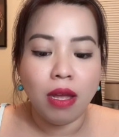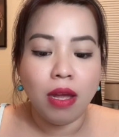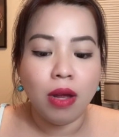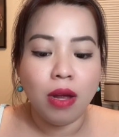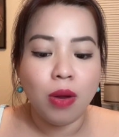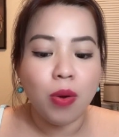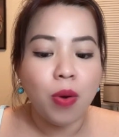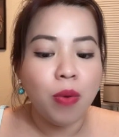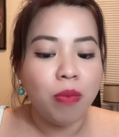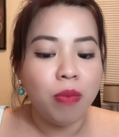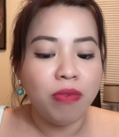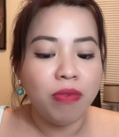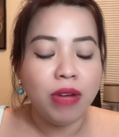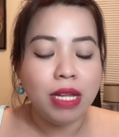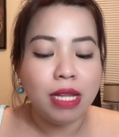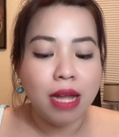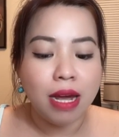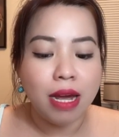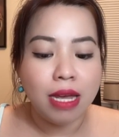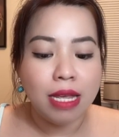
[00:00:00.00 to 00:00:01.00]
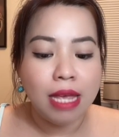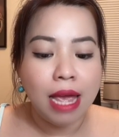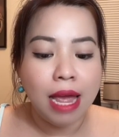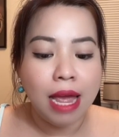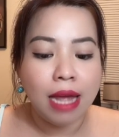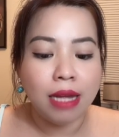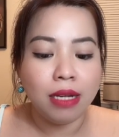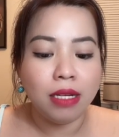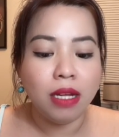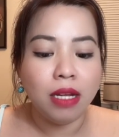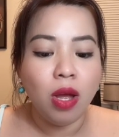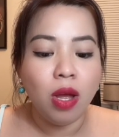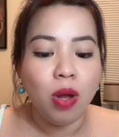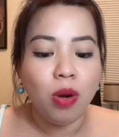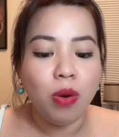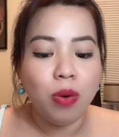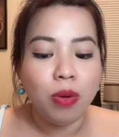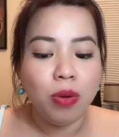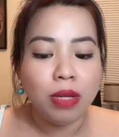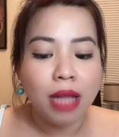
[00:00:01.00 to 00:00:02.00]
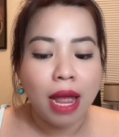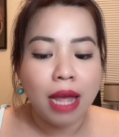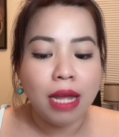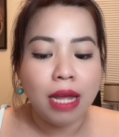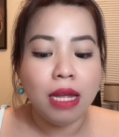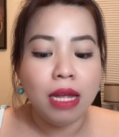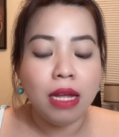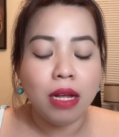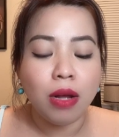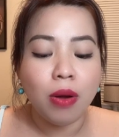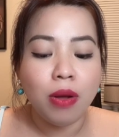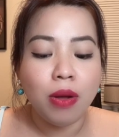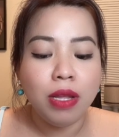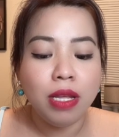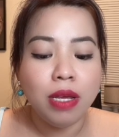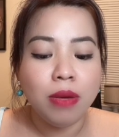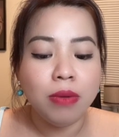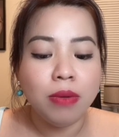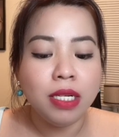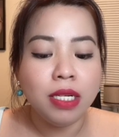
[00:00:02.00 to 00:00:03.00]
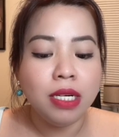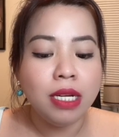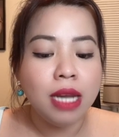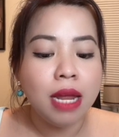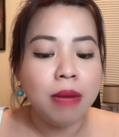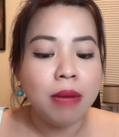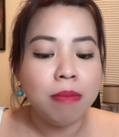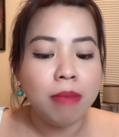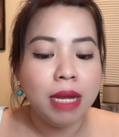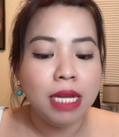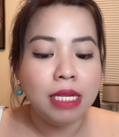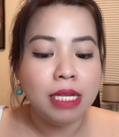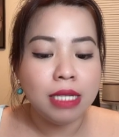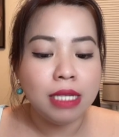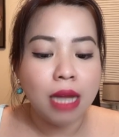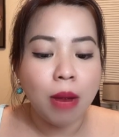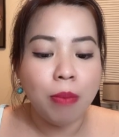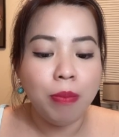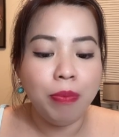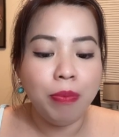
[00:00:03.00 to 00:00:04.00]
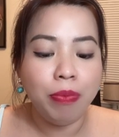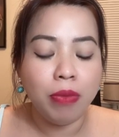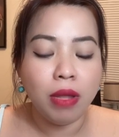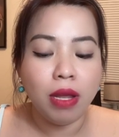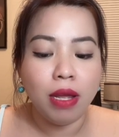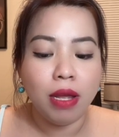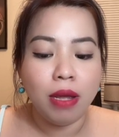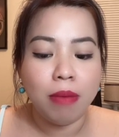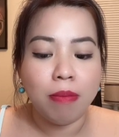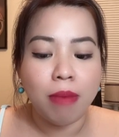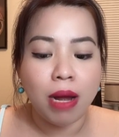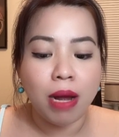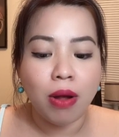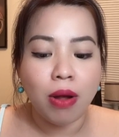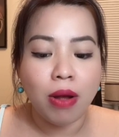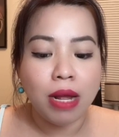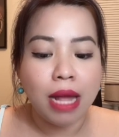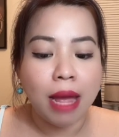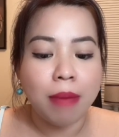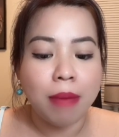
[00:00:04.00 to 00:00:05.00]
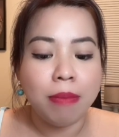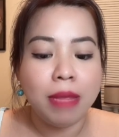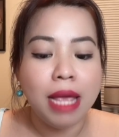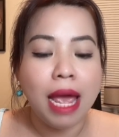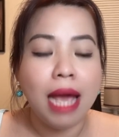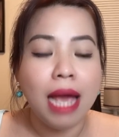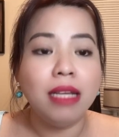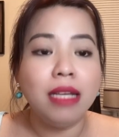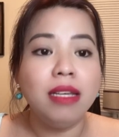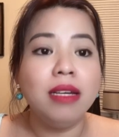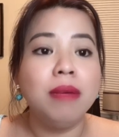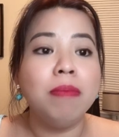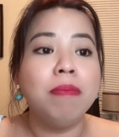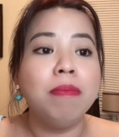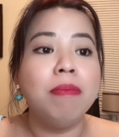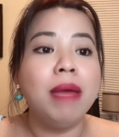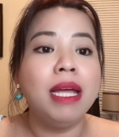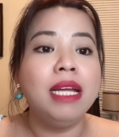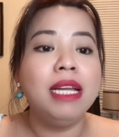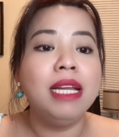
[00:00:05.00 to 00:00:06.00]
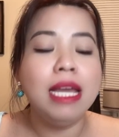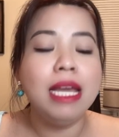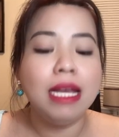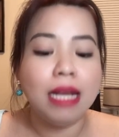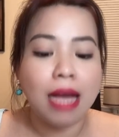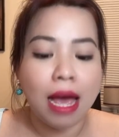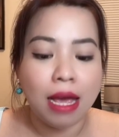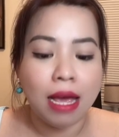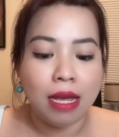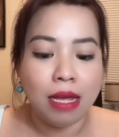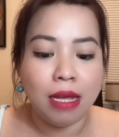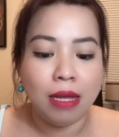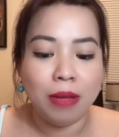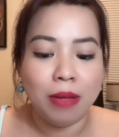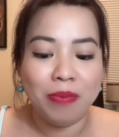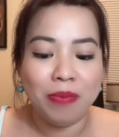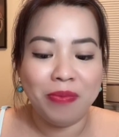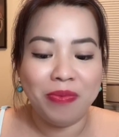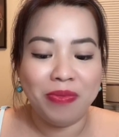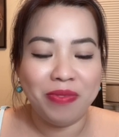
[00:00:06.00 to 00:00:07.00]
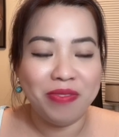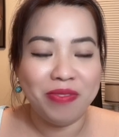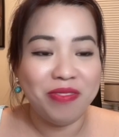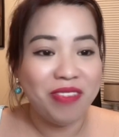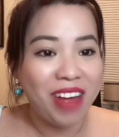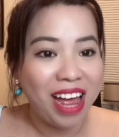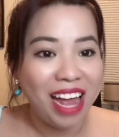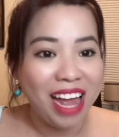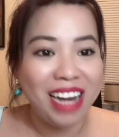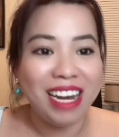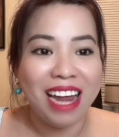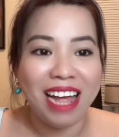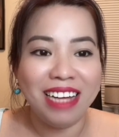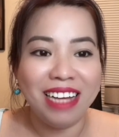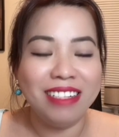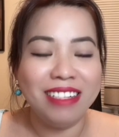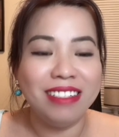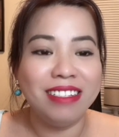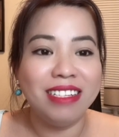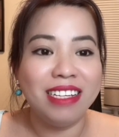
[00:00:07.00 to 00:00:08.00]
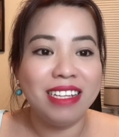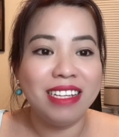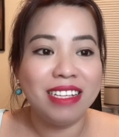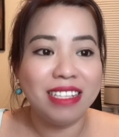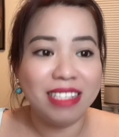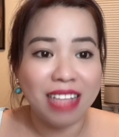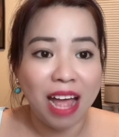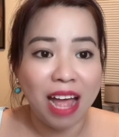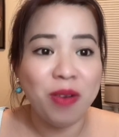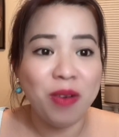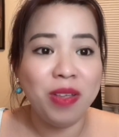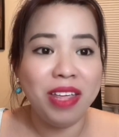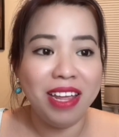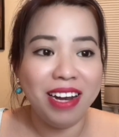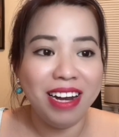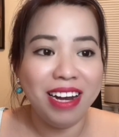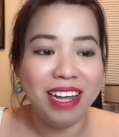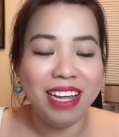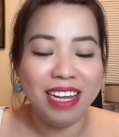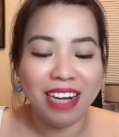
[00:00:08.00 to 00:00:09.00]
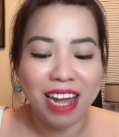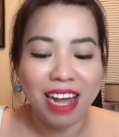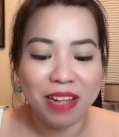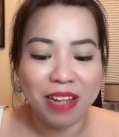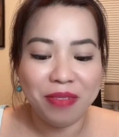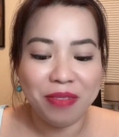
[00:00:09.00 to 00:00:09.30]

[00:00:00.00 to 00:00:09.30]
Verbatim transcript: Cùng với thời gian, Lú thấy có nhiều người đến Mỹ sống mà có cảm giác như bị đi cày. Và anh đã cười, xạo chết liền đó